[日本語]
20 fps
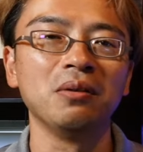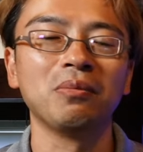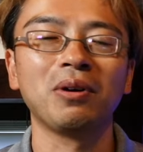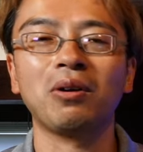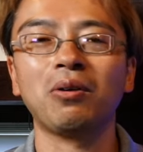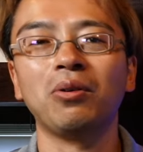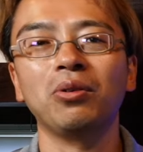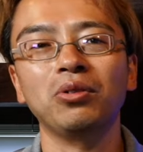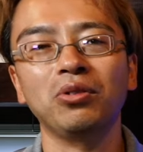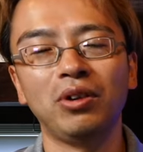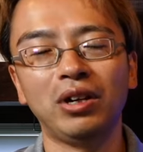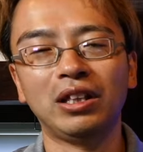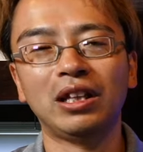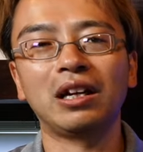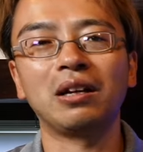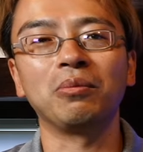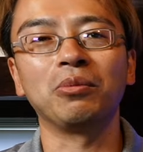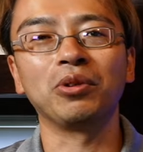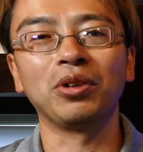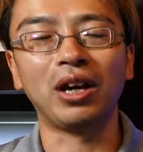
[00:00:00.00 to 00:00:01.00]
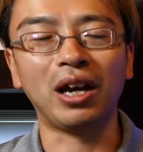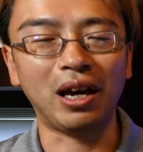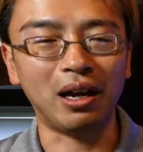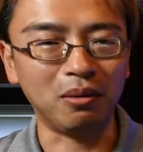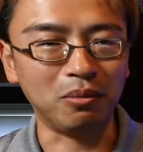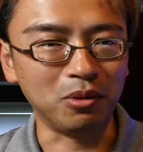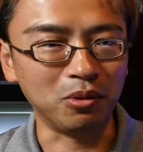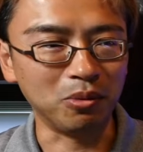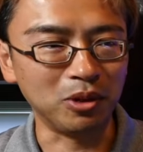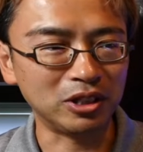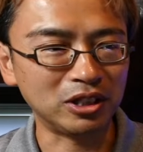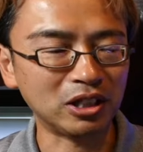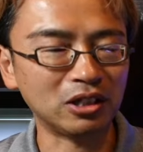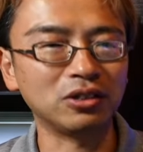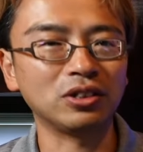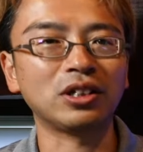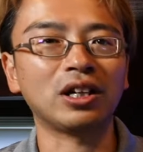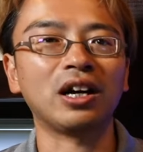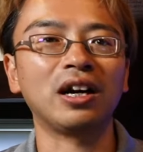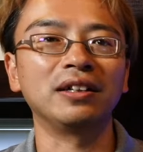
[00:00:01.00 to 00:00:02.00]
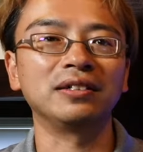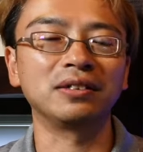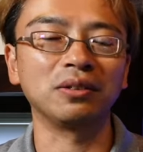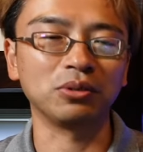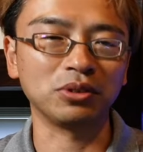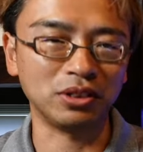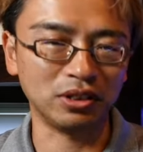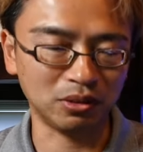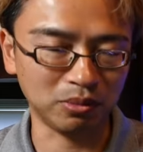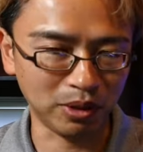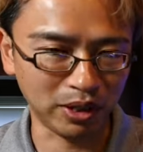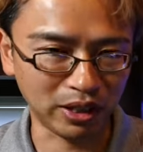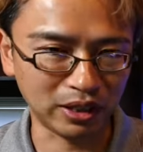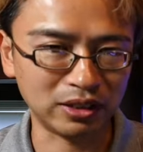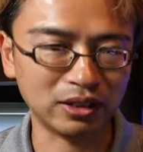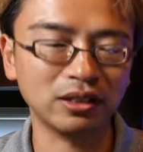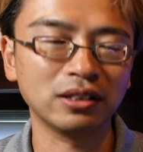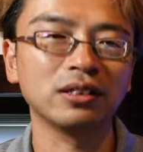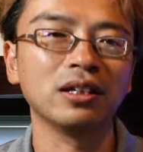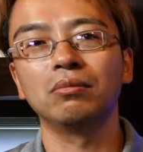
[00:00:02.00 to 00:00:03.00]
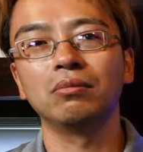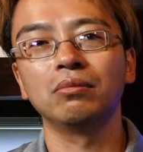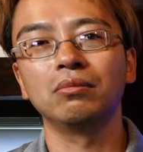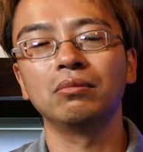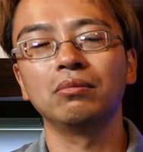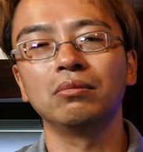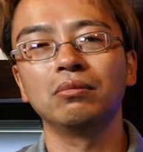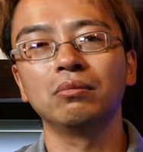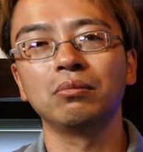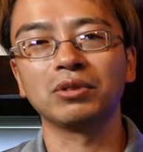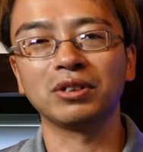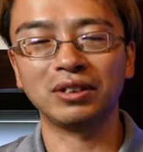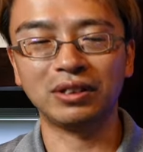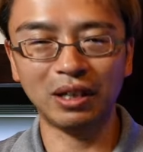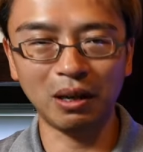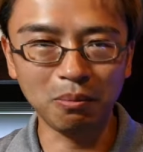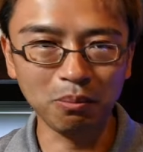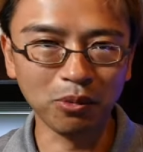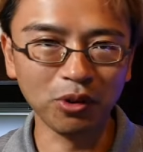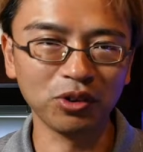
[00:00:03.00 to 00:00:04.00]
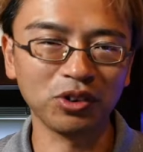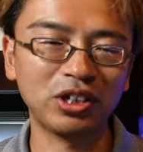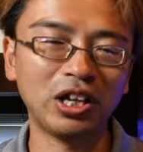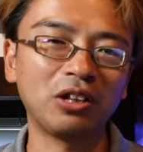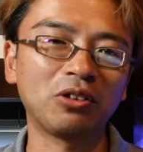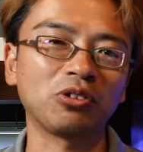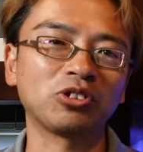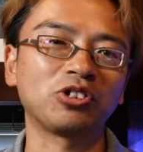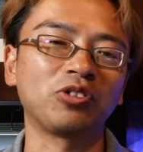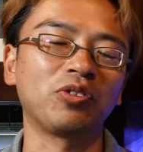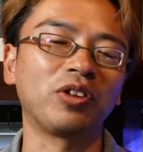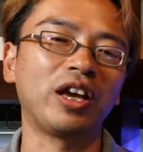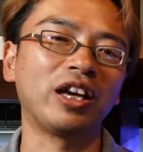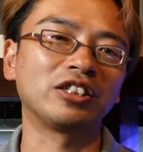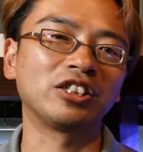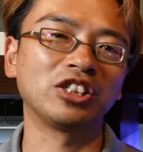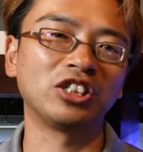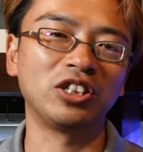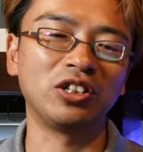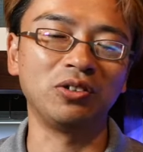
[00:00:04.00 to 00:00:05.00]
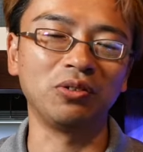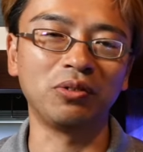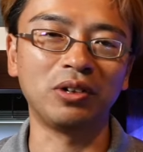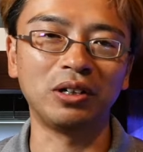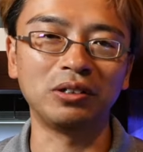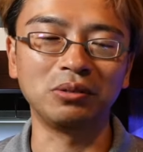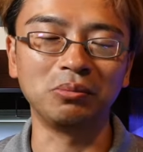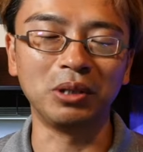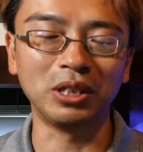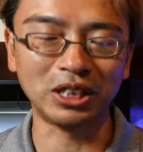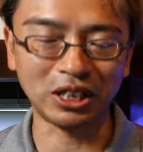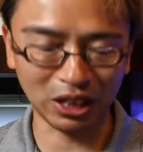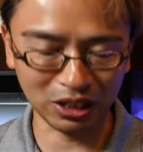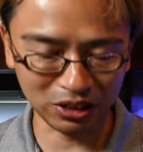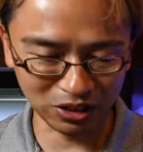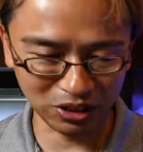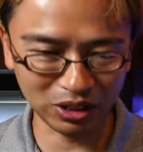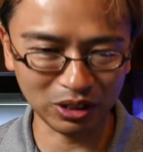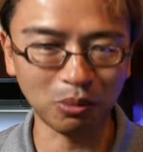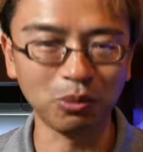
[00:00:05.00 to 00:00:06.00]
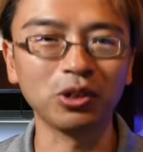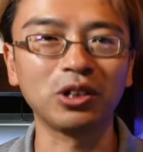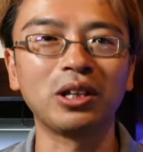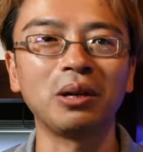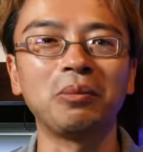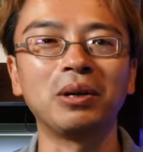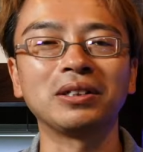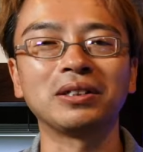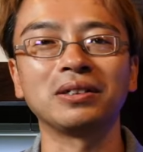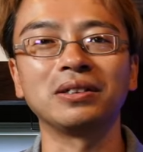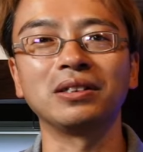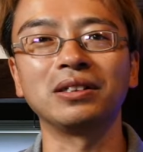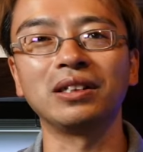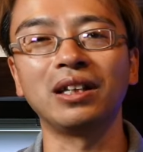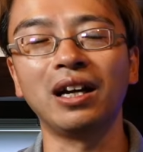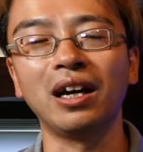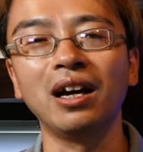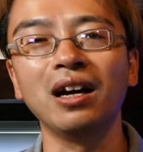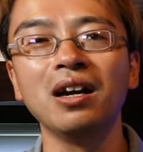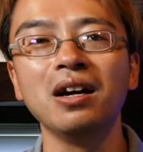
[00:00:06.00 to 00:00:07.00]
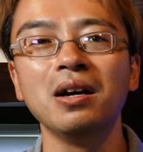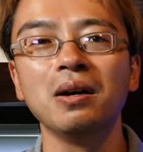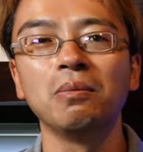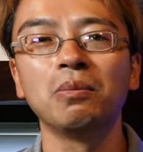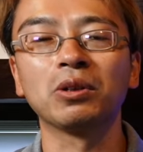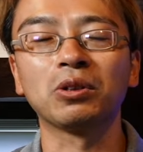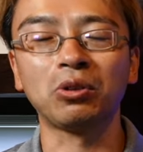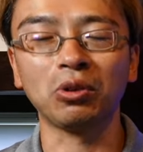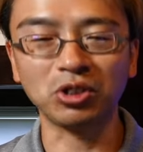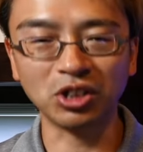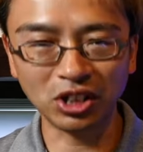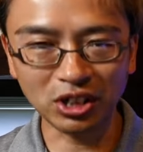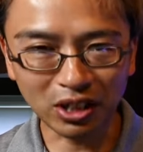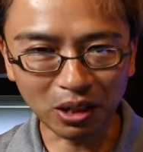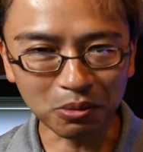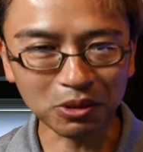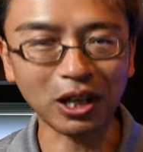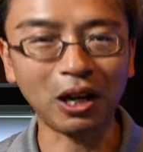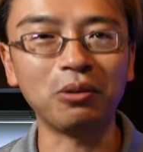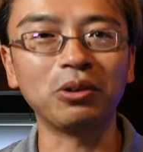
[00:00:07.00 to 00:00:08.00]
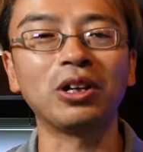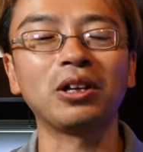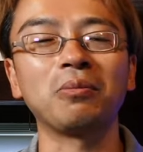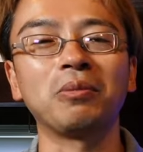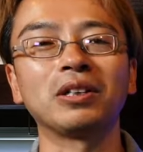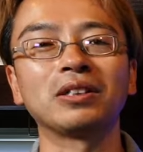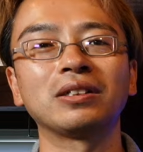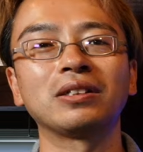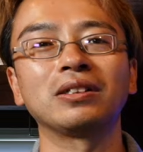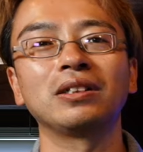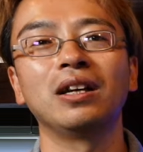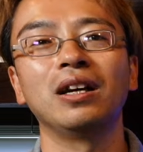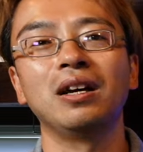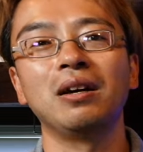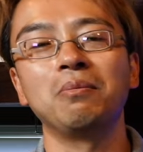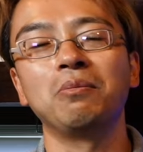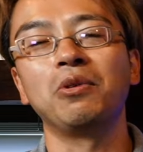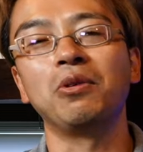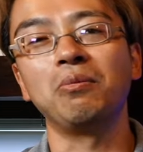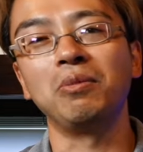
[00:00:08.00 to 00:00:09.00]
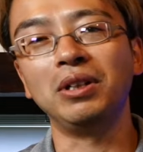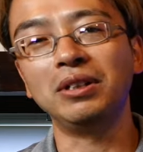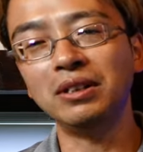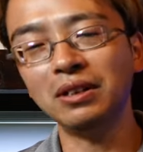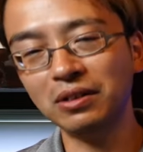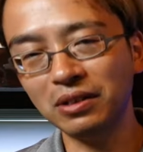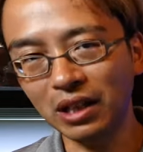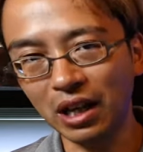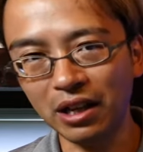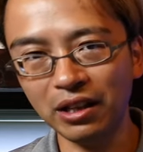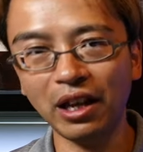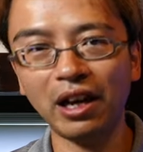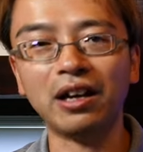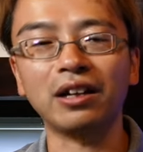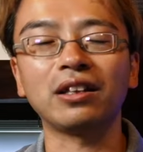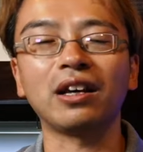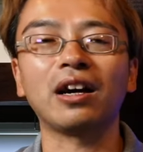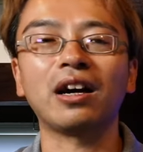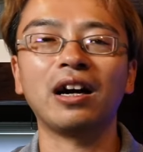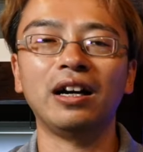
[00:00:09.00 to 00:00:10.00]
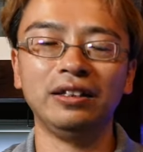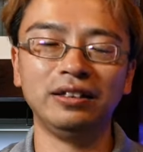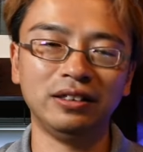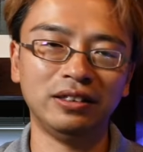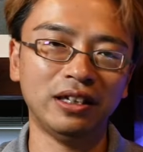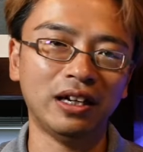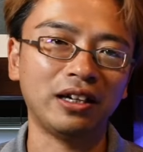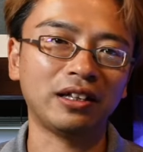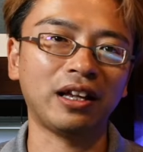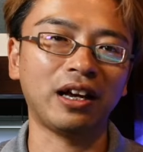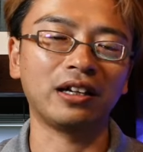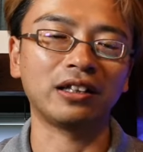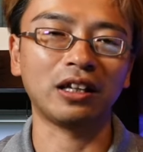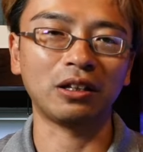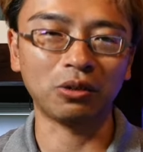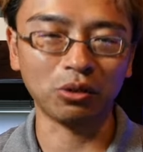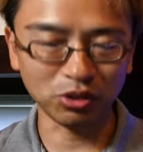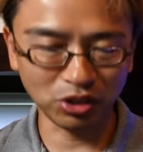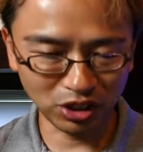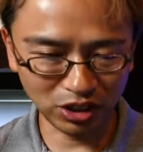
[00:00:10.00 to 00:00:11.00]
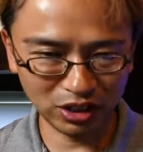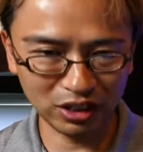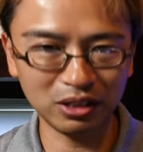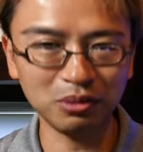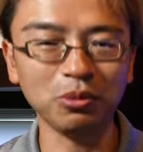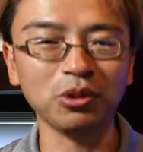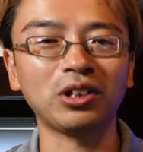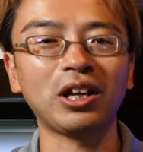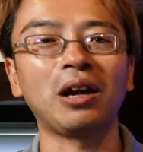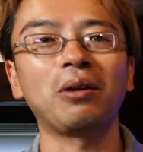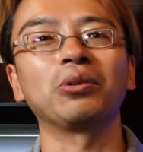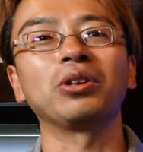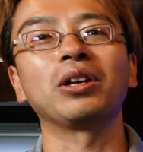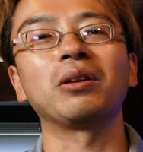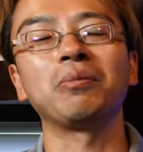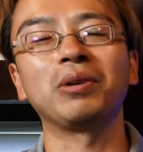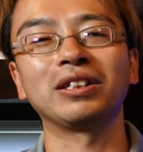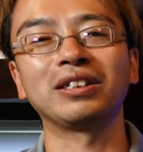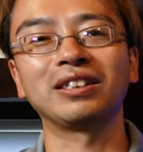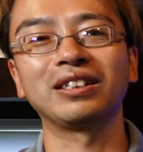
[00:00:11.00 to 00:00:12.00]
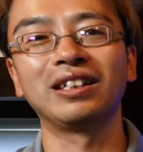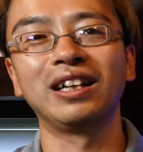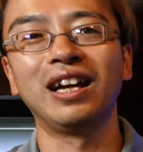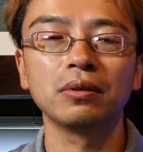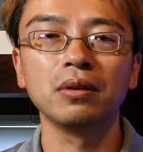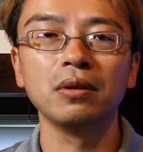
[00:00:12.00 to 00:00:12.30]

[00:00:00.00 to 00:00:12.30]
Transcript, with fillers: まあ、この辺りもねもうめちゃくちゃ海水おすすめですもう専門店としてのね知識ノウハウめちゃくちゃ持ってますんでもうどちらも対応できますもう水草やりたい方海水やりたい方どっちも対応できます、